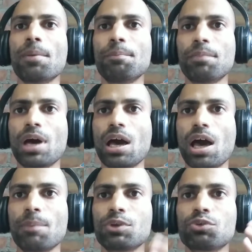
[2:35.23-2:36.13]
हम
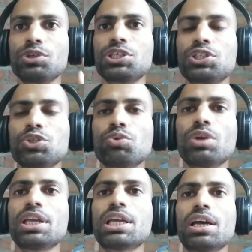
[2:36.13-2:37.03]
हमें कोई डिसीज
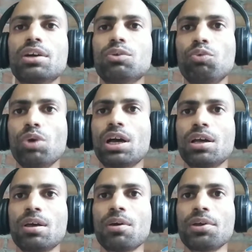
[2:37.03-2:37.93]
हुआ या
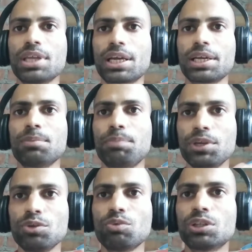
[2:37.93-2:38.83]
हुआ या कहीं
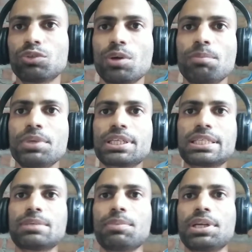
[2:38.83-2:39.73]
पेन हुआ तो हमने
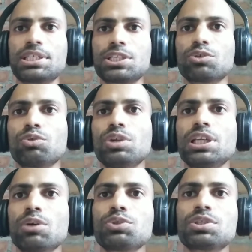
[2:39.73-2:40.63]
किसी मेडिसिन को
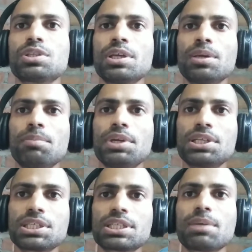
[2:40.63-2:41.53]
लिया उस
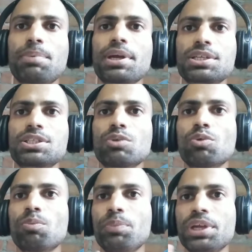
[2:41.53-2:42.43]
मेडिसिन के इफेक्ट से
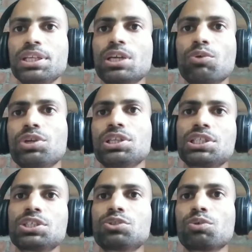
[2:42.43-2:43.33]
वो पेन या वो
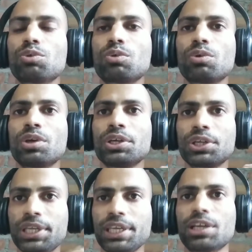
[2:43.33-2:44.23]
डिसीज तो
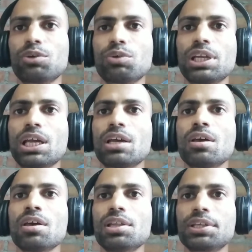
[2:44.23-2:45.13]
क्लियर हो गया
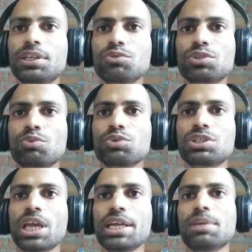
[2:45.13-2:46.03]
लेकिन उससे कुछ
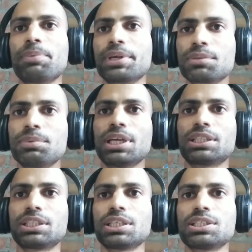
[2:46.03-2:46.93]
साइड इफेक्ट भी
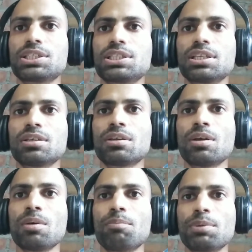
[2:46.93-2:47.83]
आते हैं जिससे
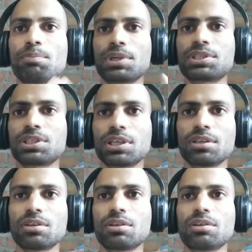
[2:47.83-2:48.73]
पिंपल्स के